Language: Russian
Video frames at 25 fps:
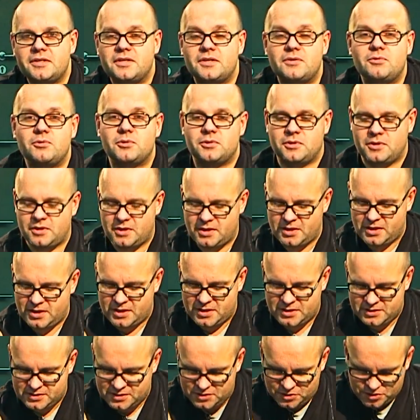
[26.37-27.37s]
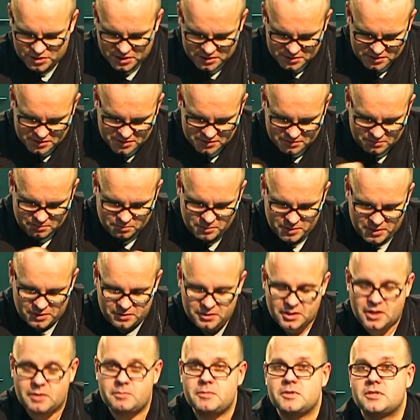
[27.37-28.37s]
Так вот, сейчас
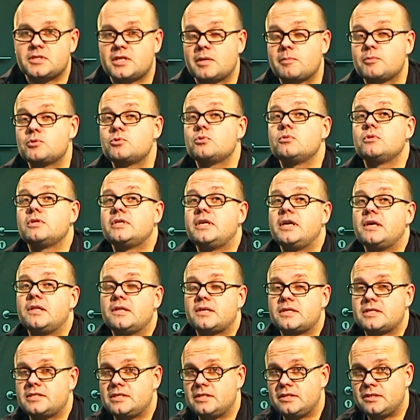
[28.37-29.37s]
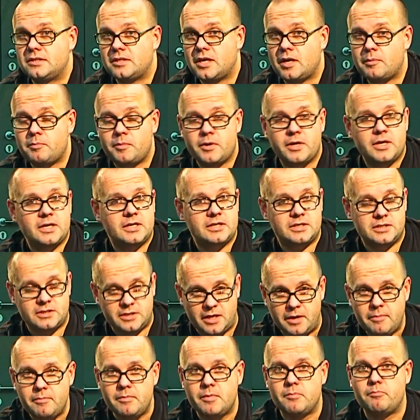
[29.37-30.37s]
перед нами Samsung Galaxy Tab
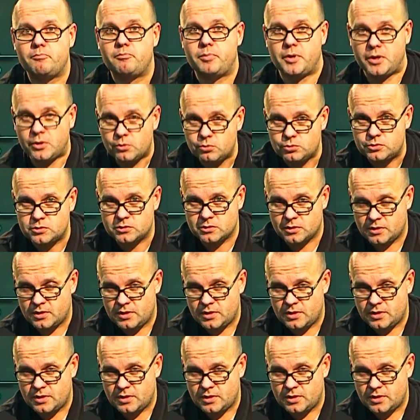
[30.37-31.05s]
7 Plus.